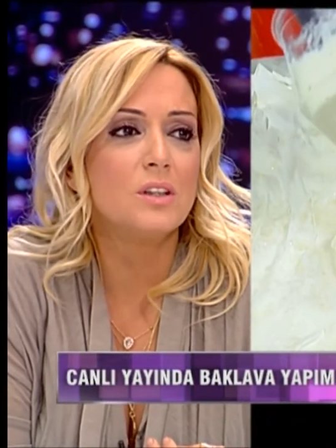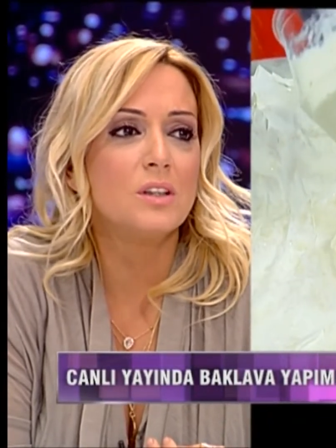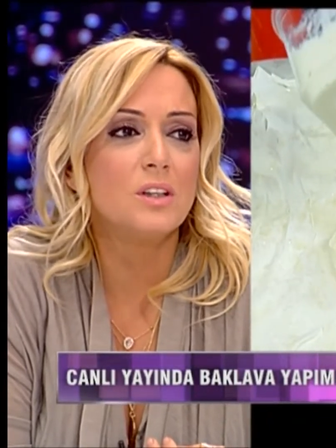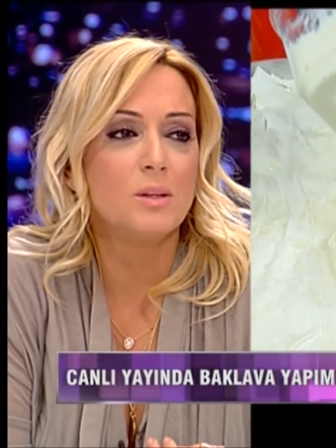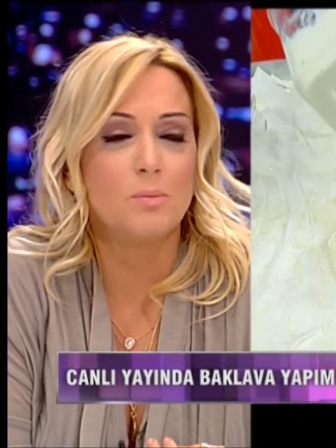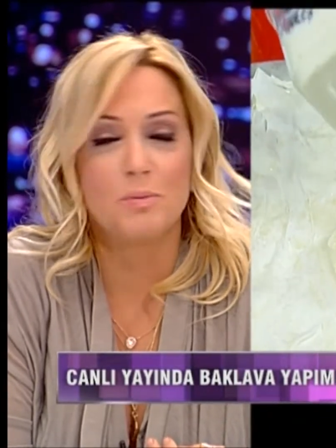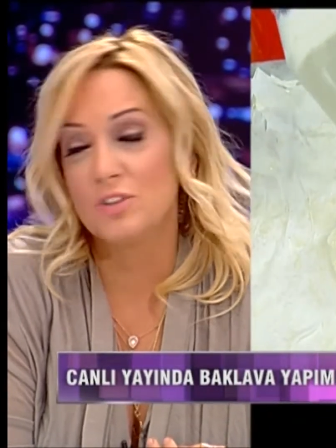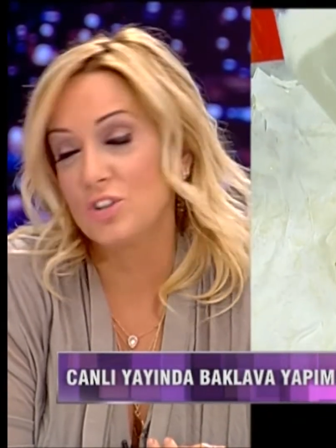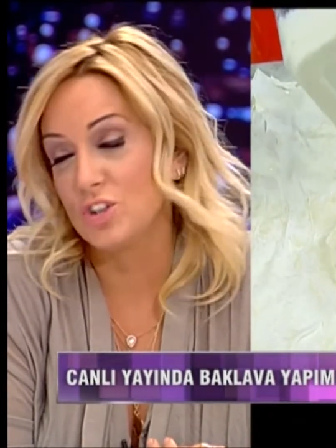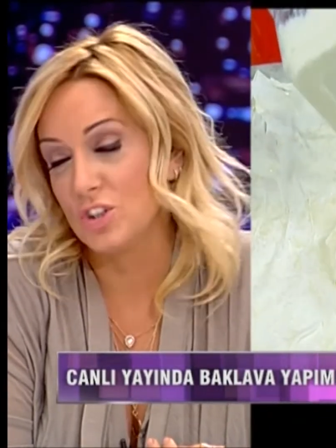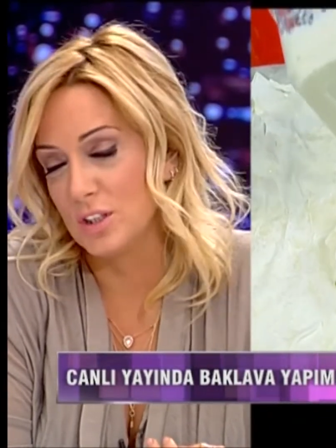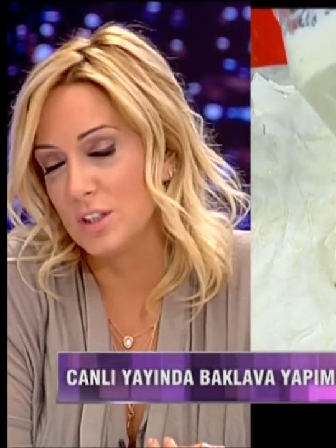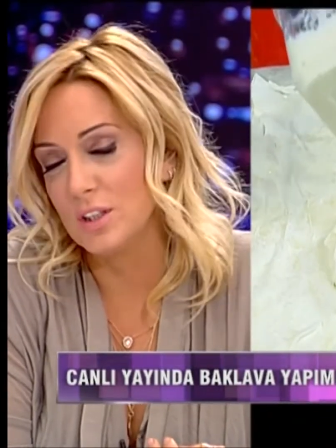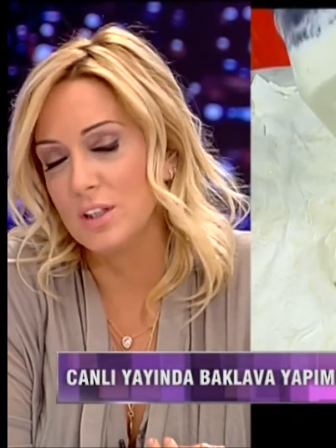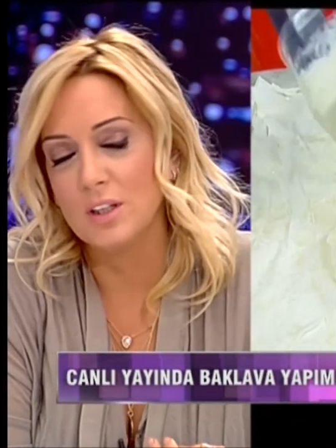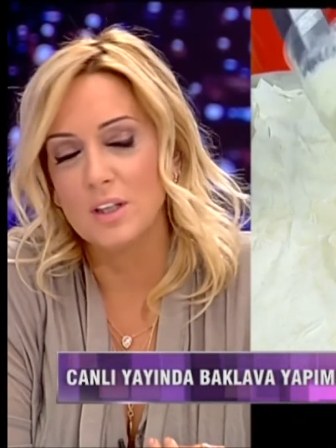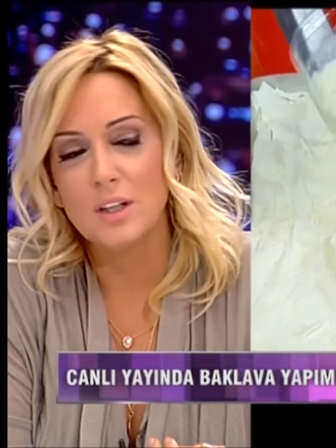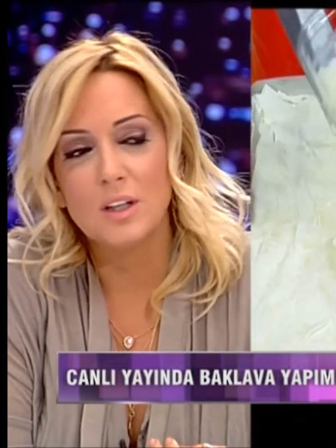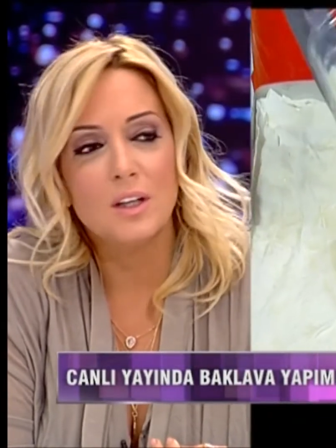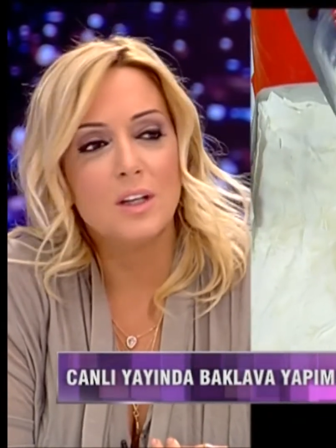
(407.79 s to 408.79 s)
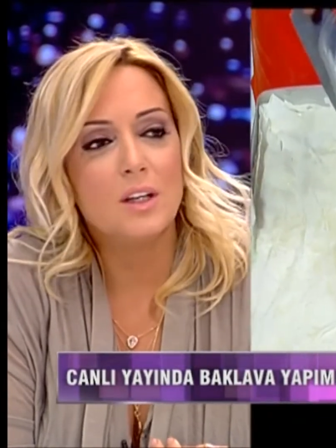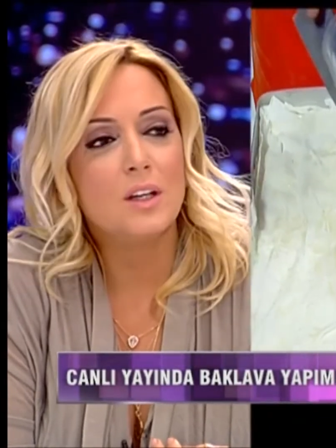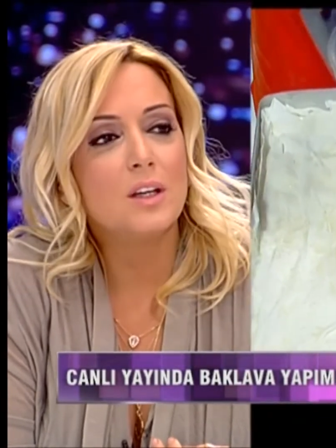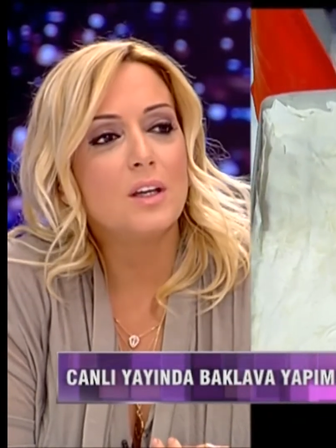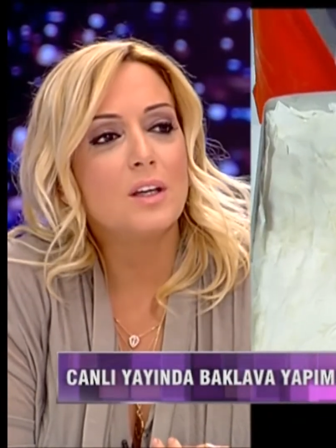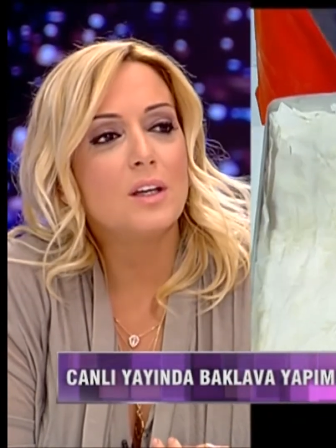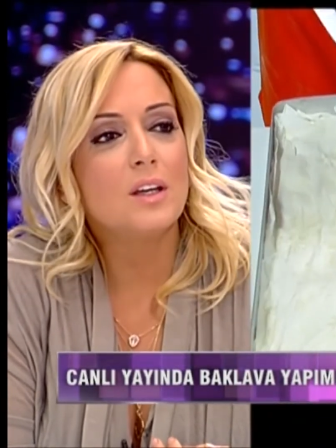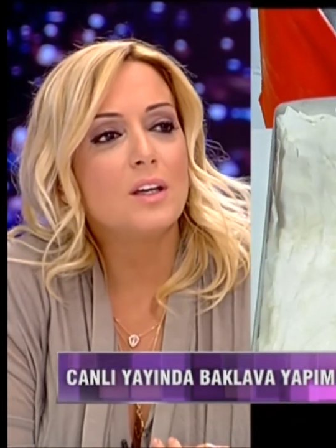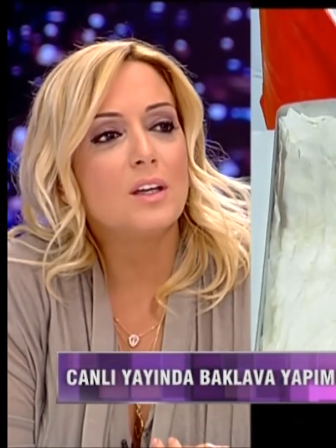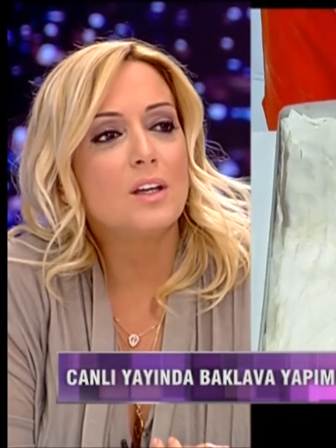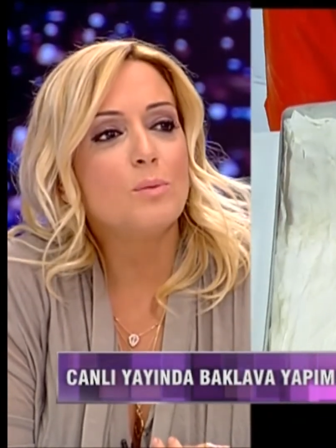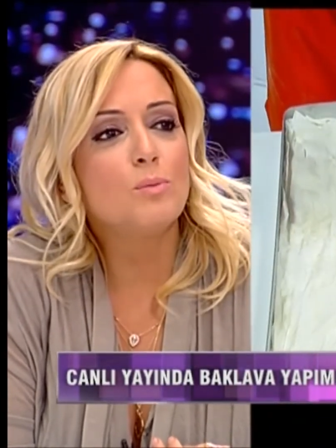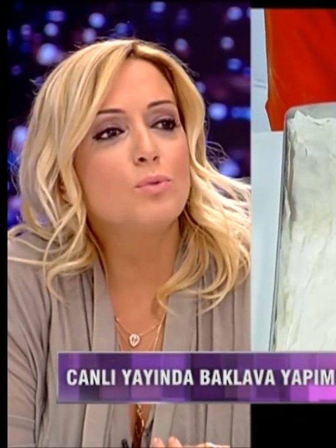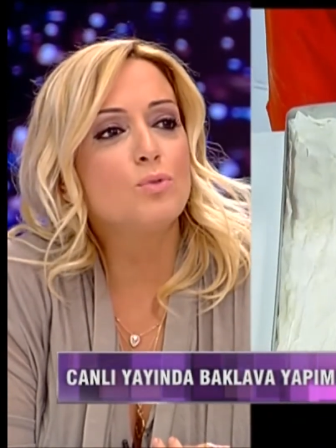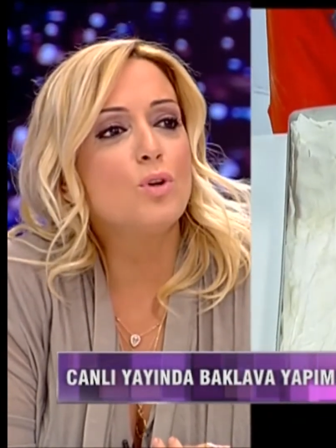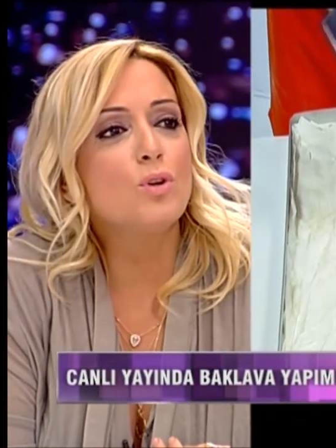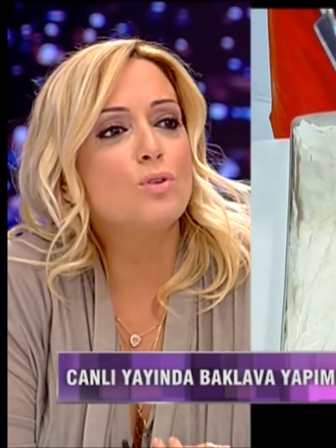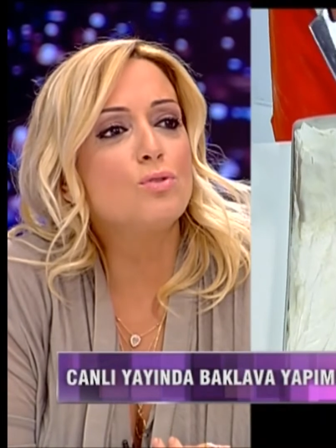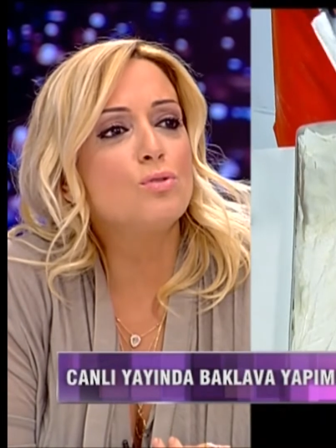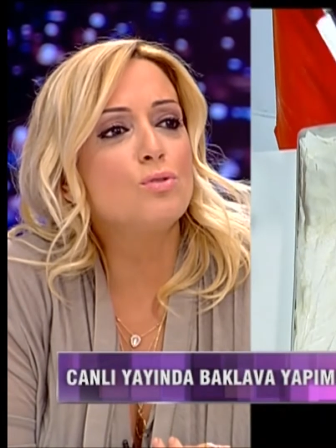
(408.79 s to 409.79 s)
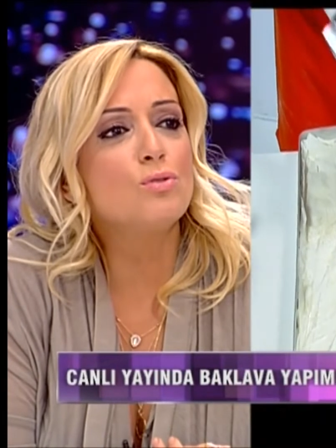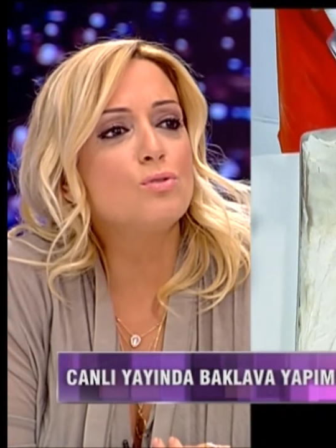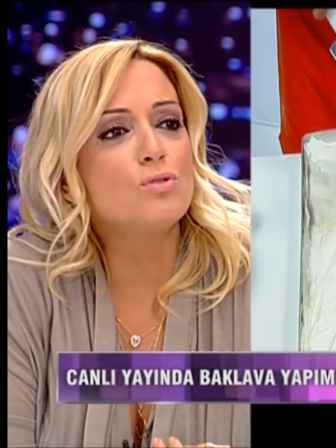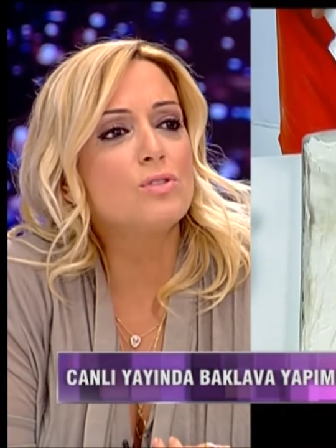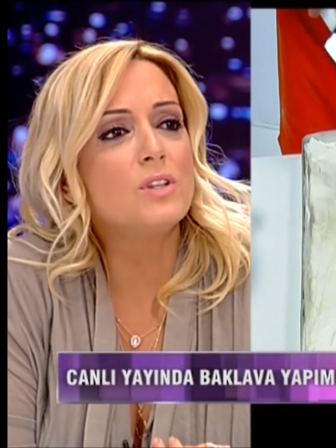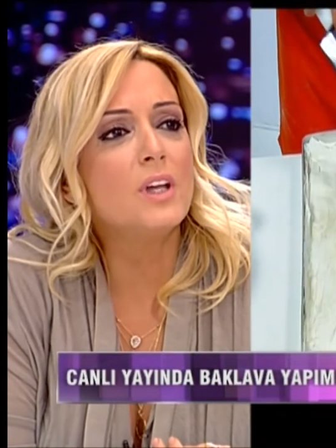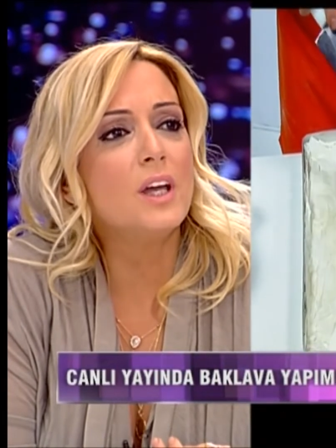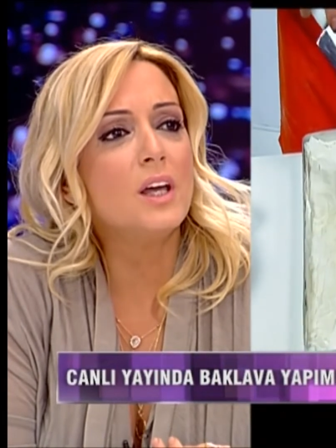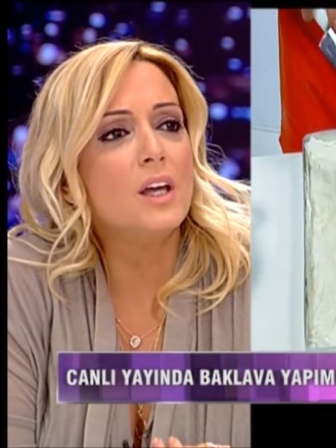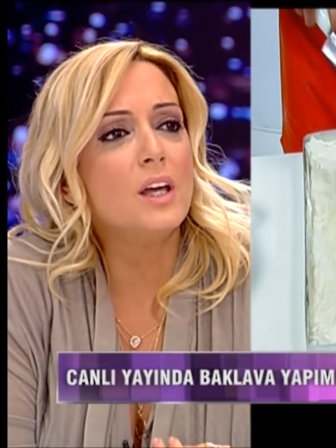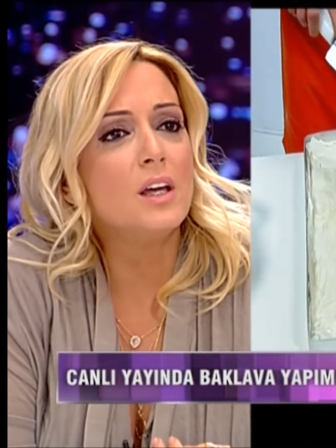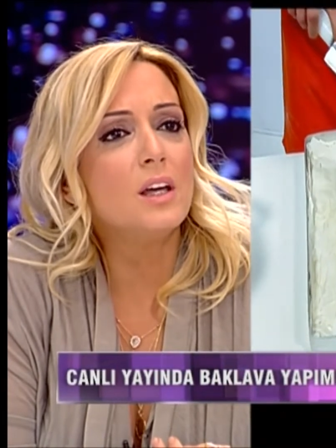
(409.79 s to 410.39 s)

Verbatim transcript: yapılışını. Bu döktüğünüz ne?